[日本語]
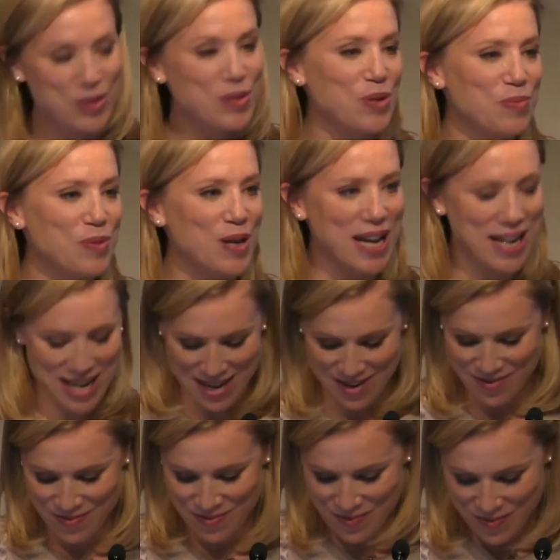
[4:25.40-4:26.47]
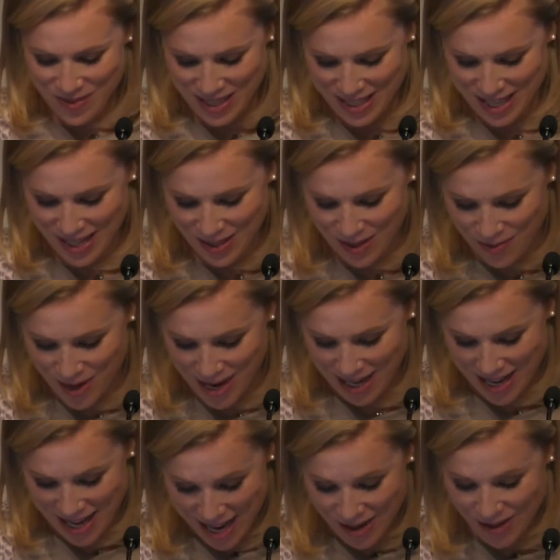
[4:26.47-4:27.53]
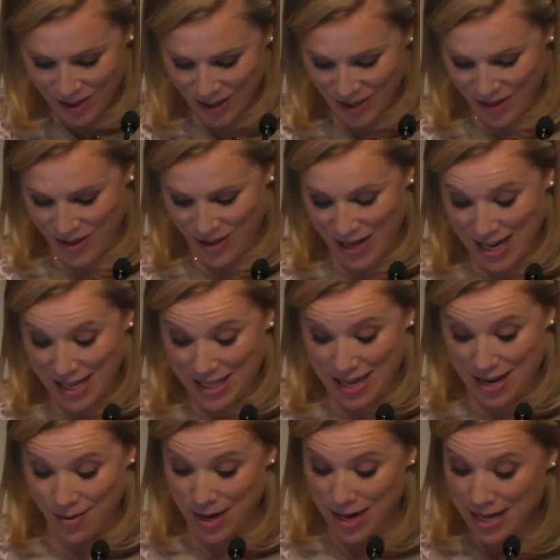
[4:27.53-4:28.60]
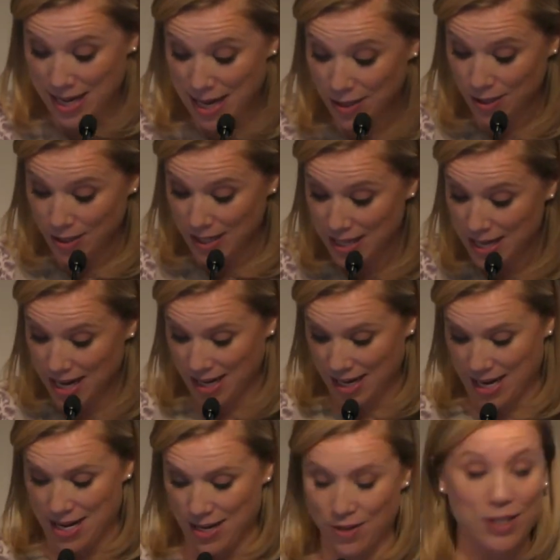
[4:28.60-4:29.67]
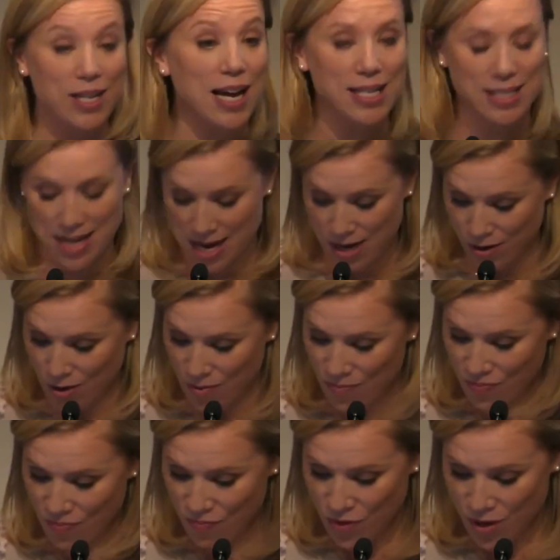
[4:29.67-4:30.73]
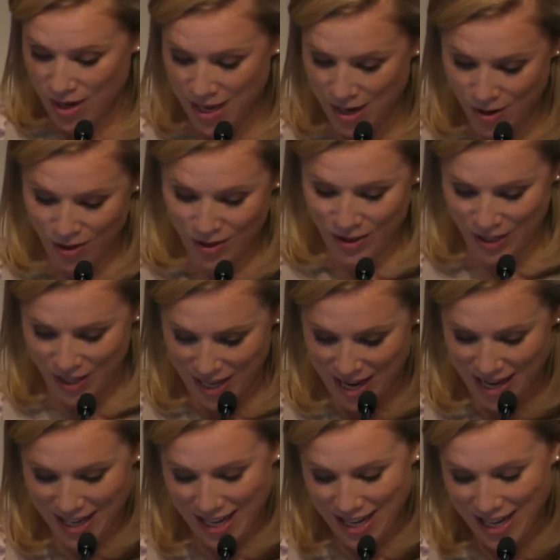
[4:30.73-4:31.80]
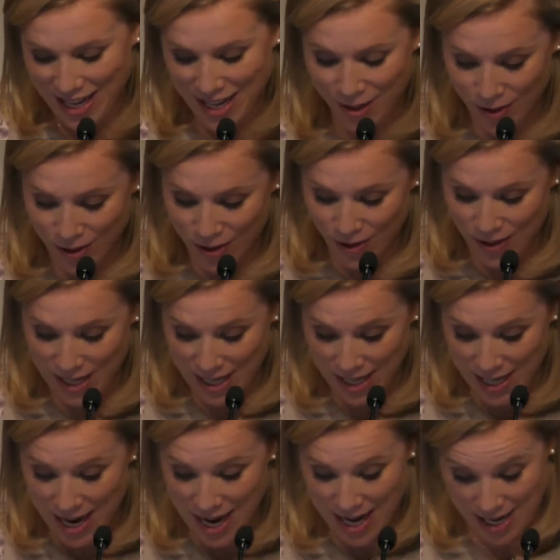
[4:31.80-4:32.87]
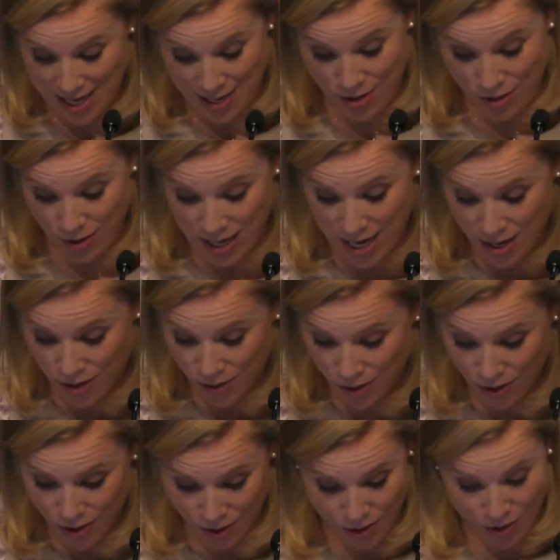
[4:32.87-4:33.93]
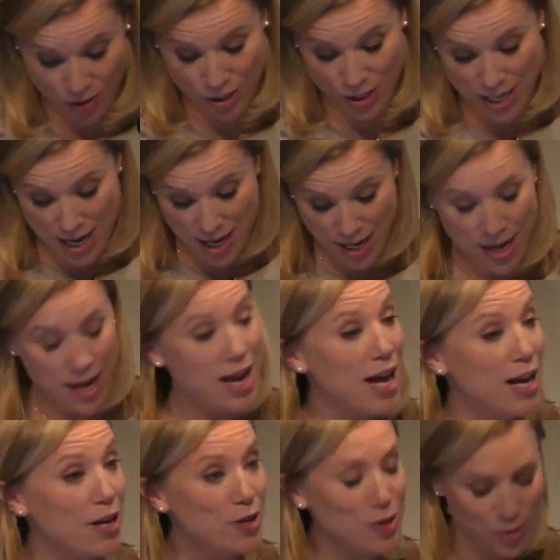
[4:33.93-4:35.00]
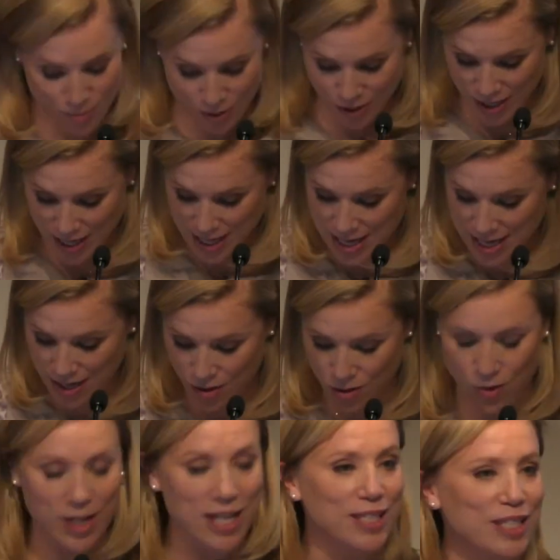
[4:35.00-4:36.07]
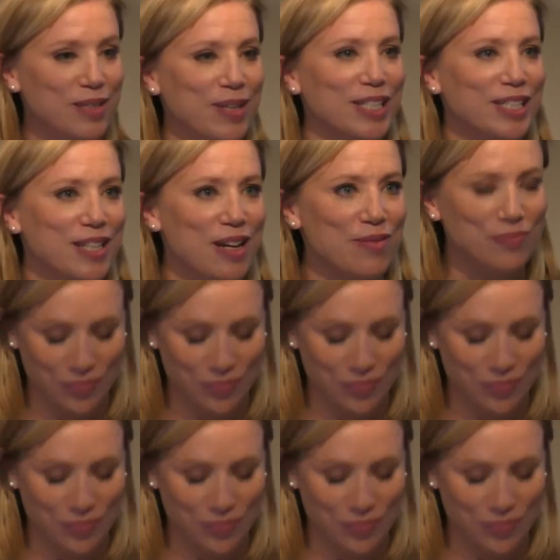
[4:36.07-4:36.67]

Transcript: ともあれ、薩摩英国留学生は約2年間の滞在後、帰国して日本の近代化の原動力としてあらゆる分野に貢献しました。